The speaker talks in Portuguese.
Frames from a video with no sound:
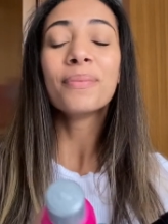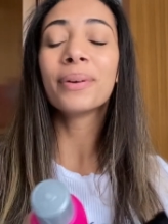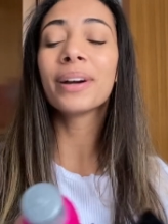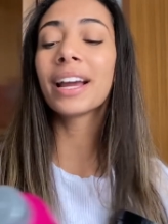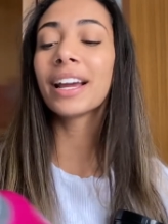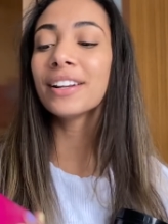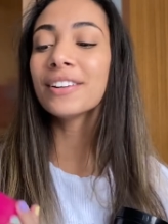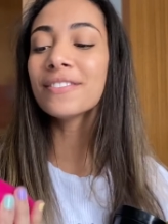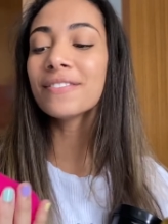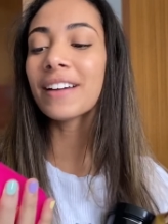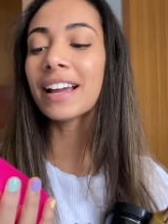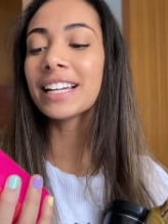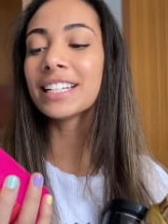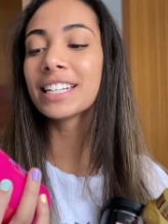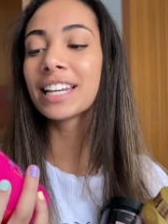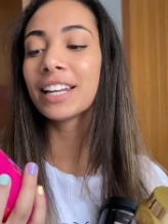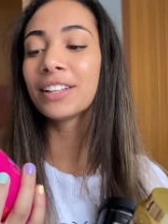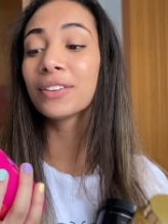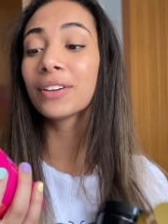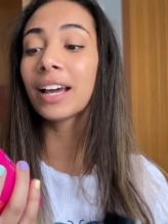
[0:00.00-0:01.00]
Porque não vem
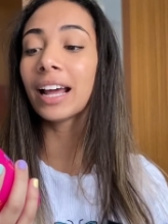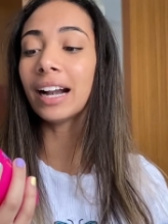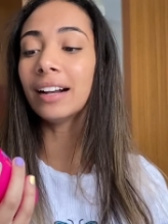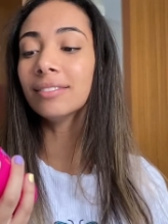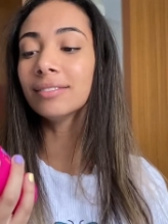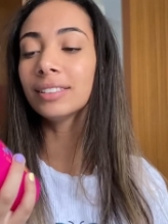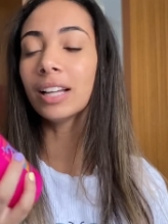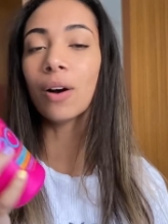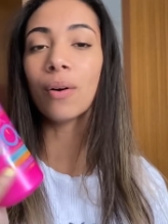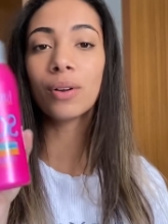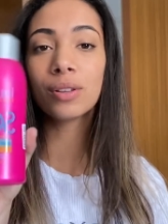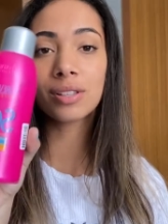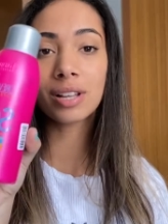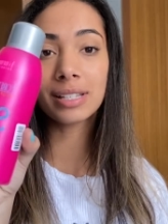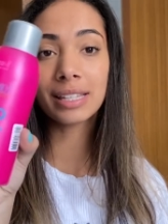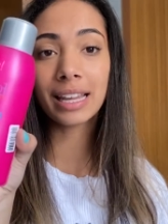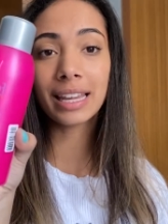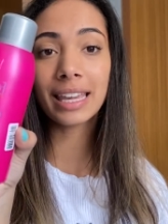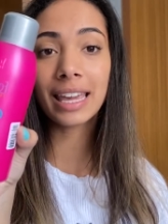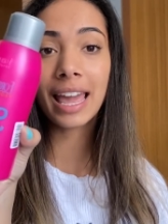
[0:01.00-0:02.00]
escrito grandão. Eu só
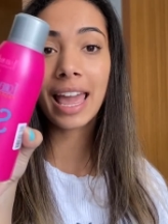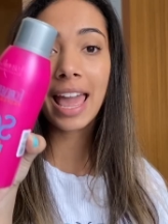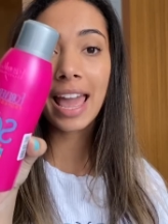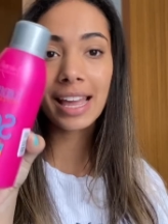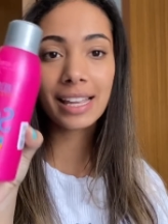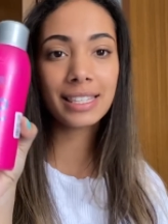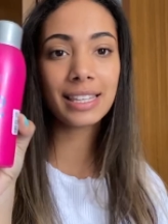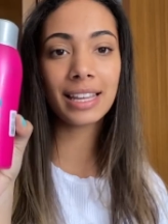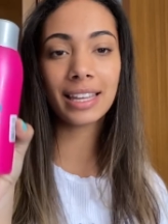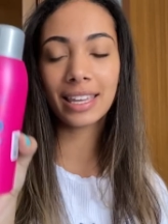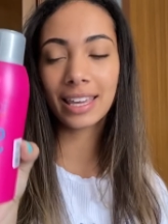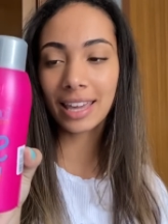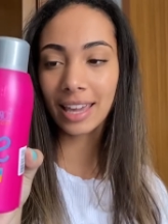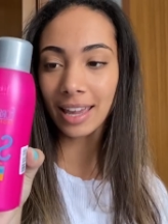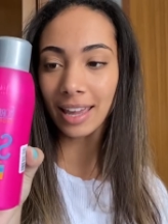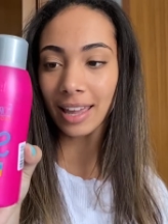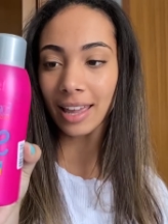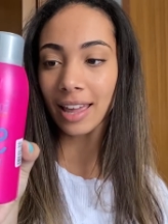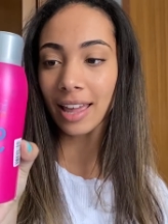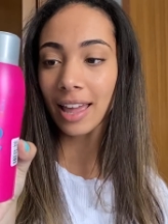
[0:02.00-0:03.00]
sei que esse
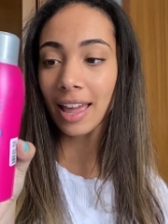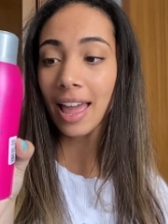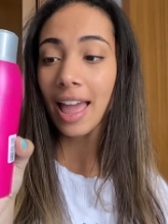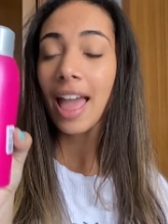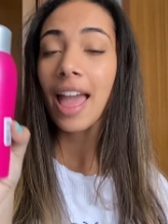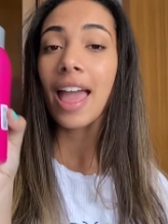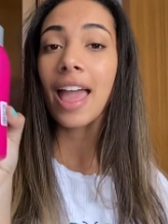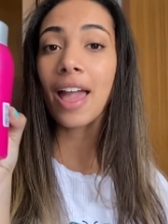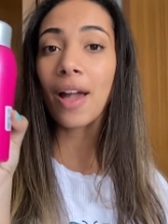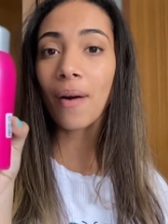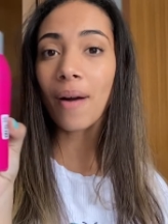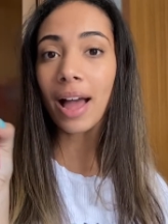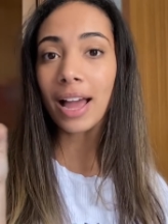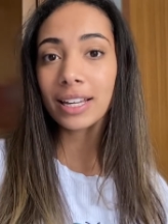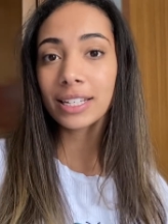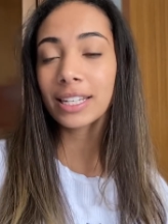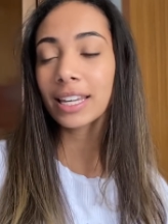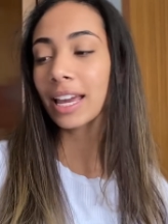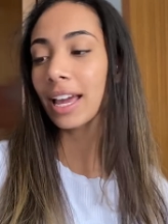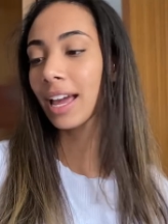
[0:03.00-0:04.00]
aqui, eu
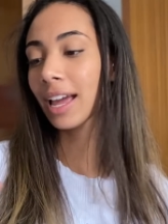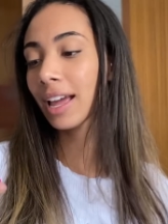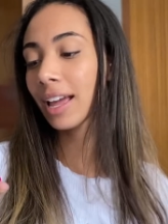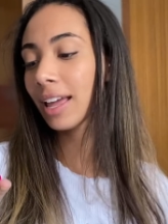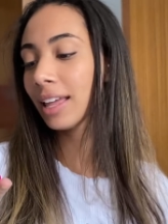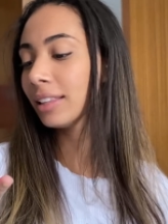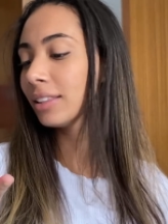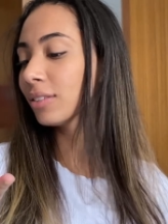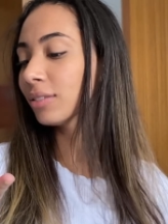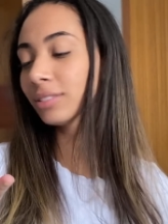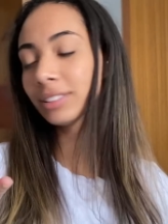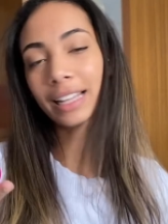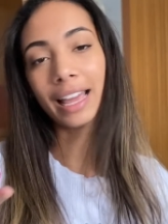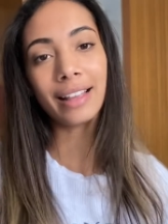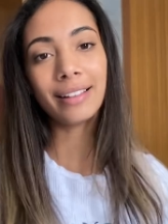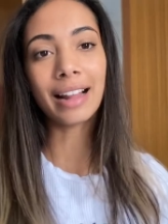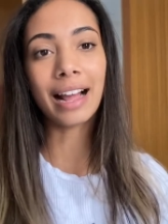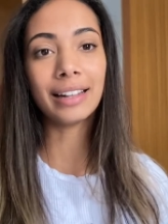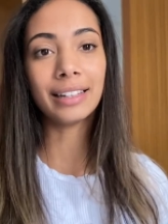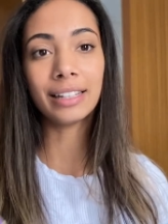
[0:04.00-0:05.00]
acho que é... Não sei
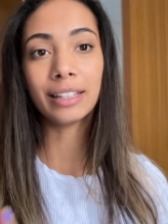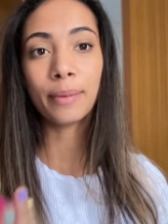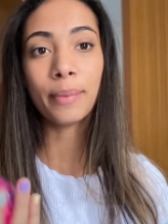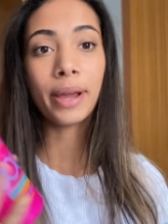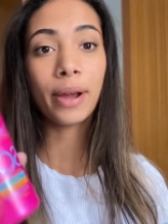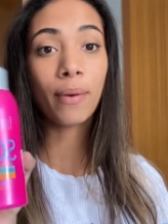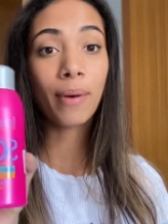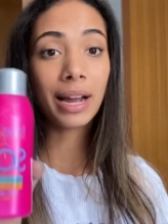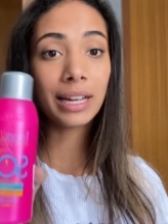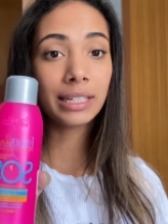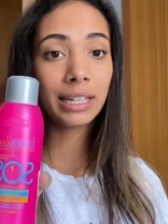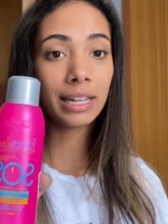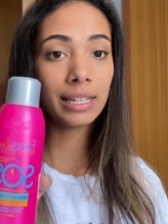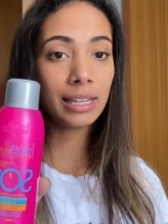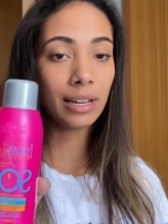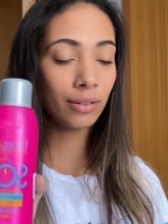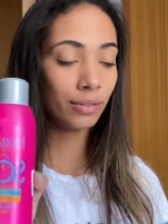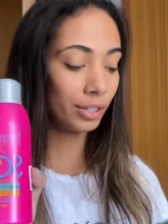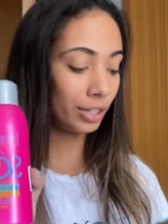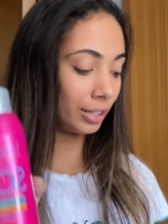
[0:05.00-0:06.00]
nada também. Eu acho que esse
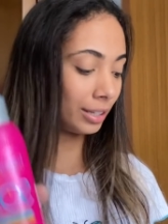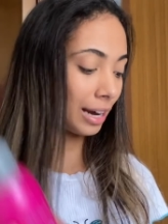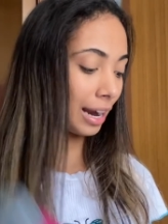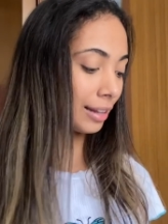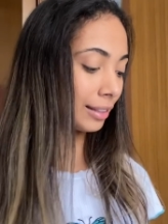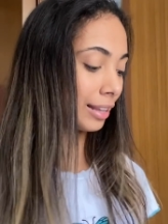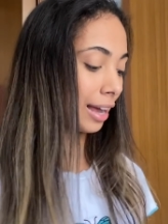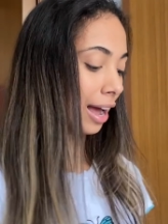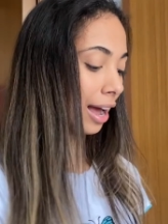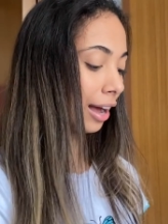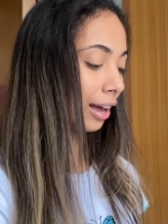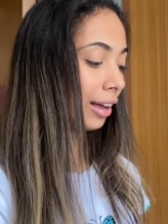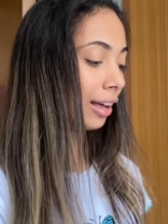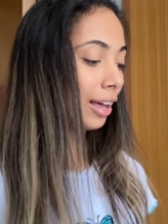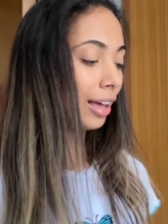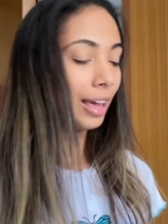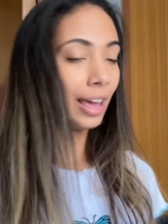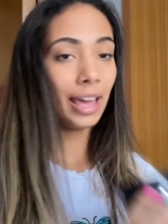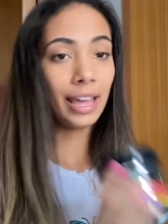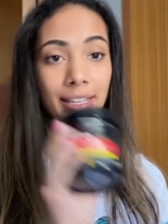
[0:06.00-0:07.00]
é o de hidratar,
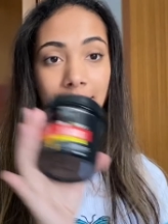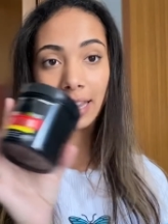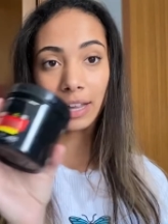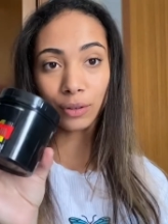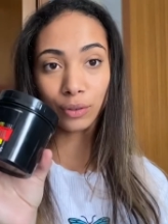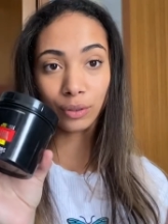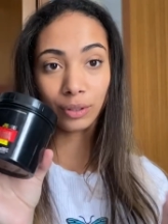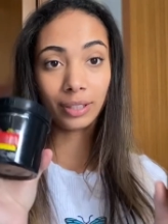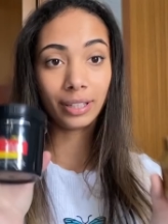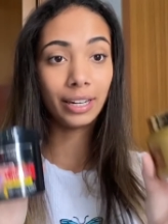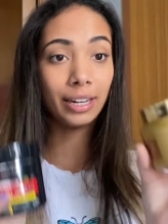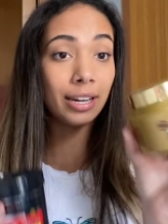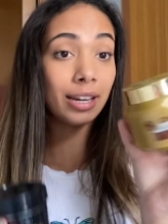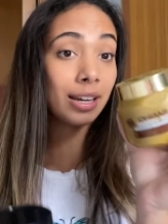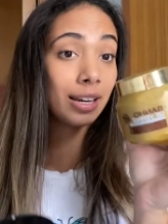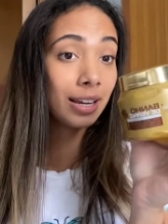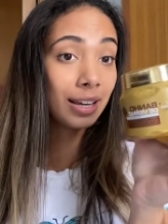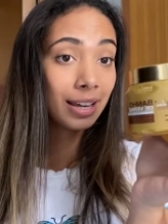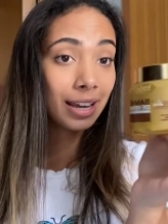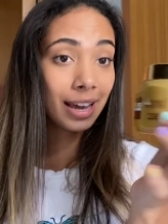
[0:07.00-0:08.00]
esse é
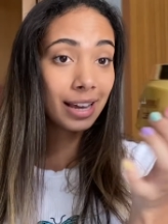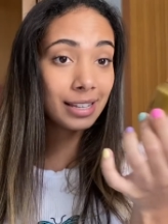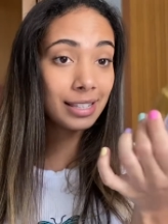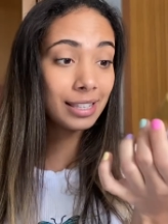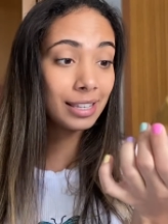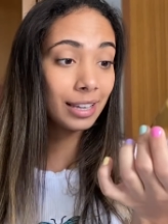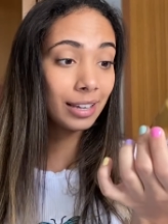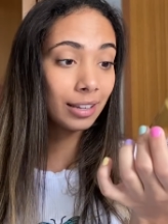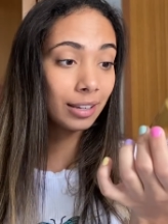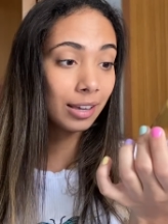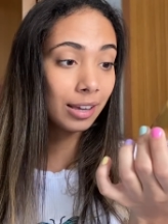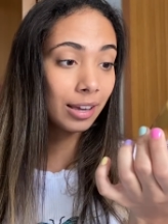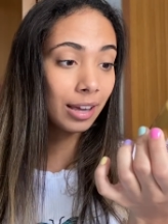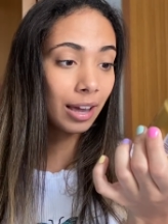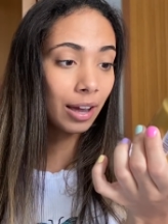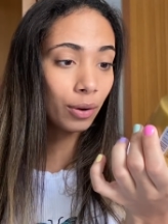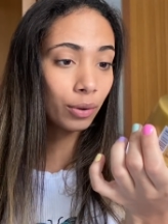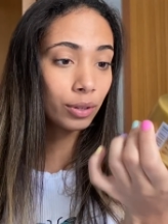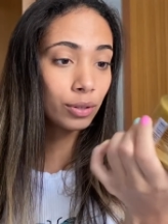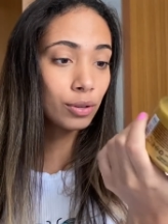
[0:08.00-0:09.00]
nutrir e esse
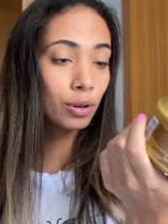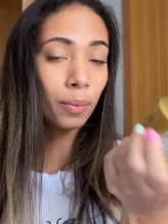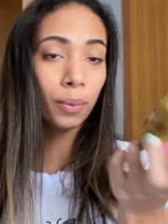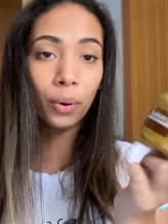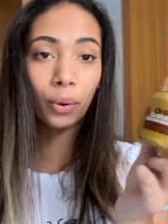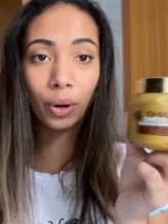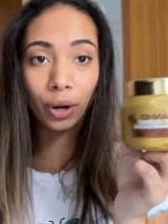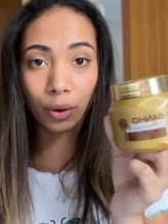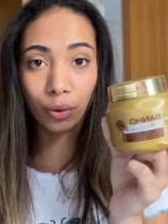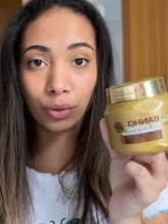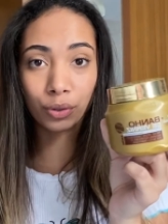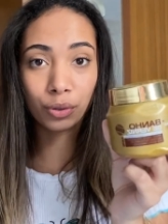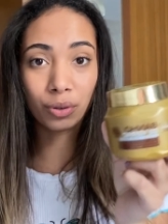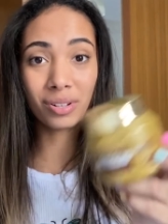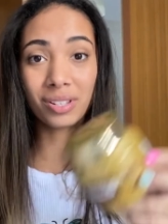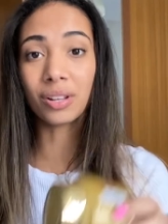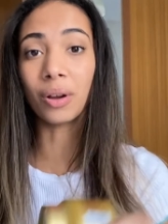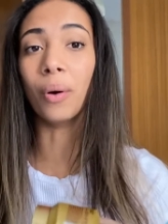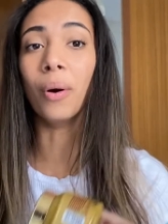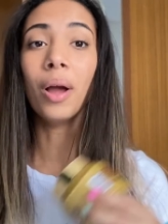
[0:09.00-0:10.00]
é o que sobrou,
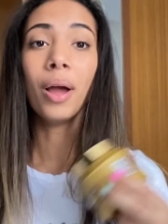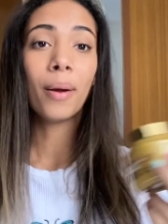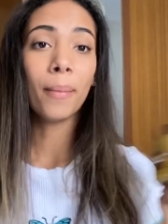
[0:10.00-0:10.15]
reconstrução.